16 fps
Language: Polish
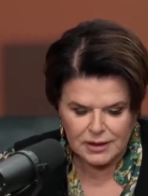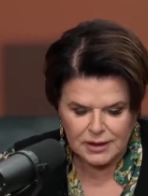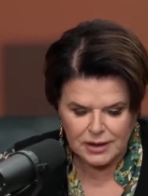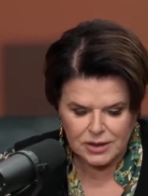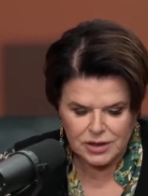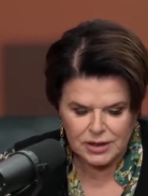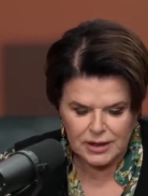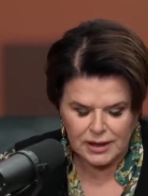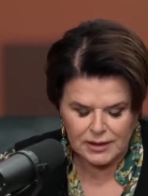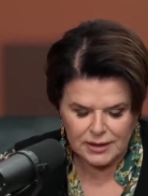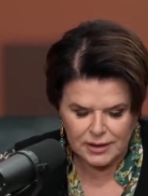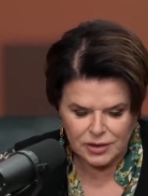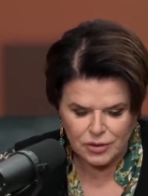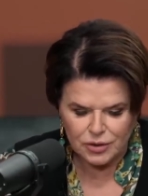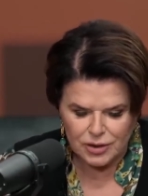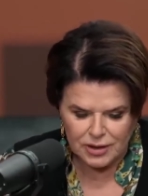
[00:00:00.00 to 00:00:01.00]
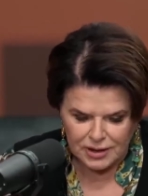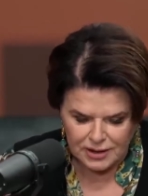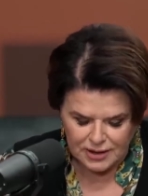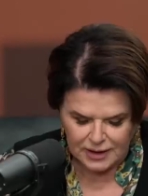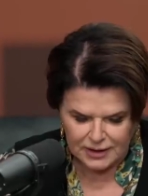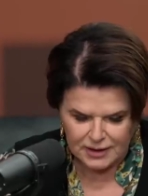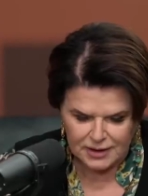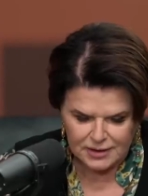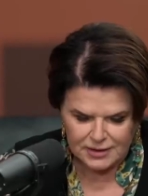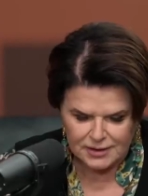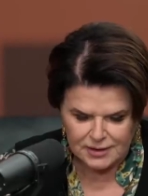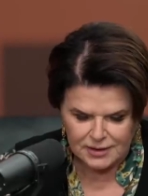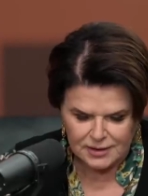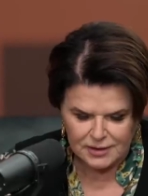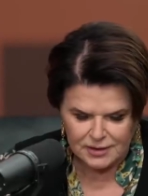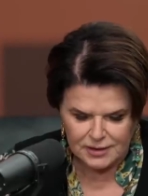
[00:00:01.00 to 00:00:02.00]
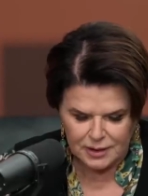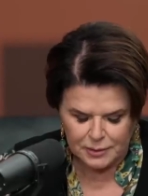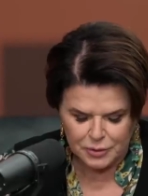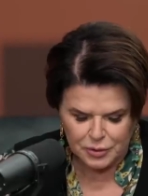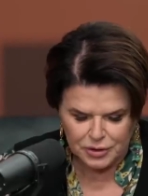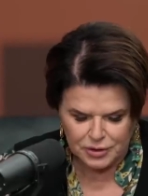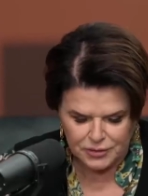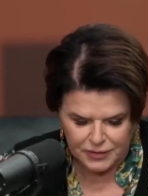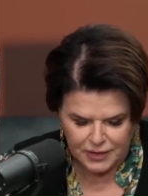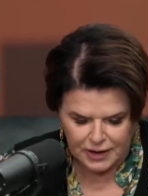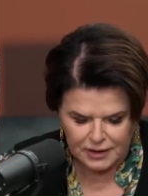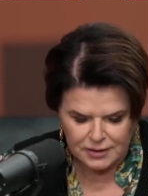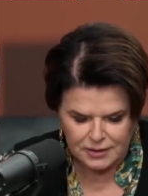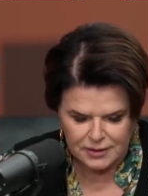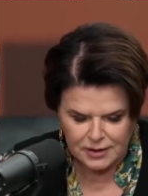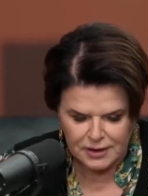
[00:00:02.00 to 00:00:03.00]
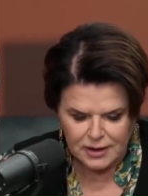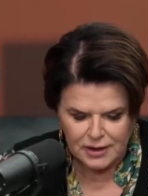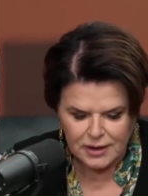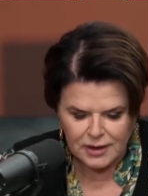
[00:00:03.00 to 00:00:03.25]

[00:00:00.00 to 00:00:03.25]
Nadzieja na to, że jednak jest lepszy świat.